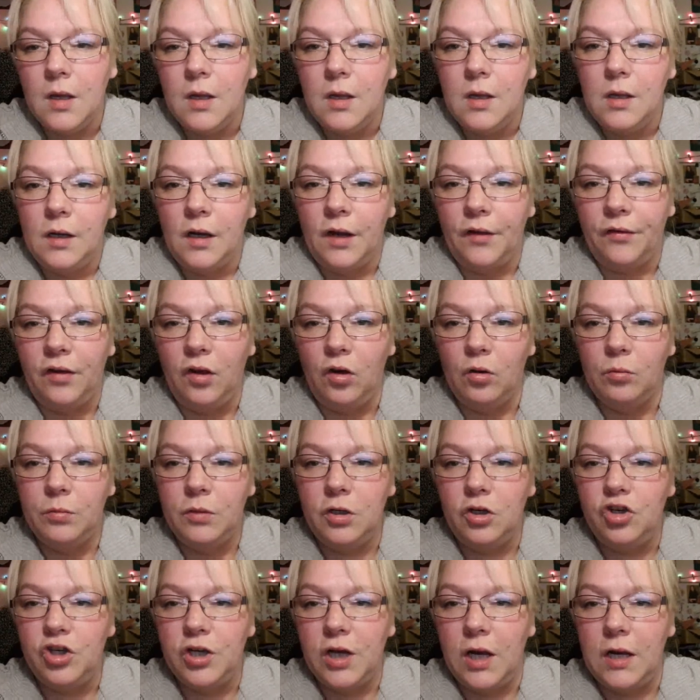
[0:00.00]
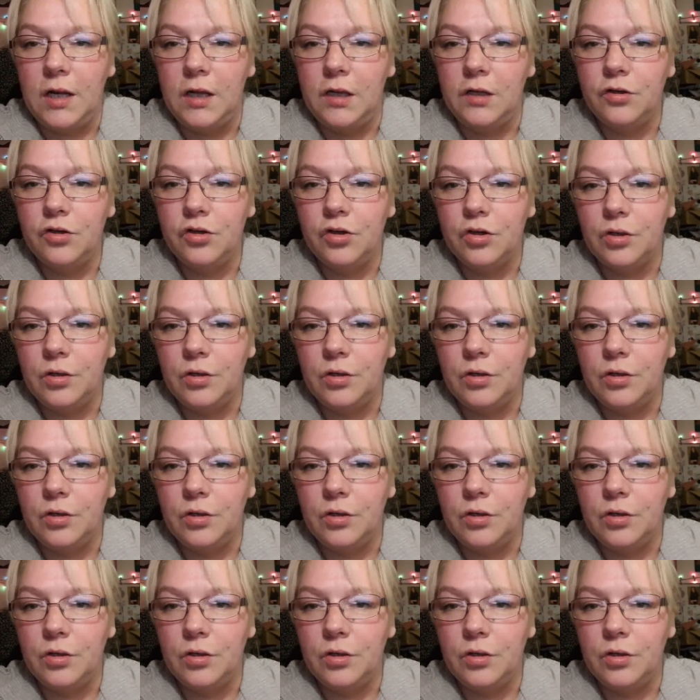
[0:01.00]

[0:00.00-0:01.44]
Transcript: Das geht um die Challenge.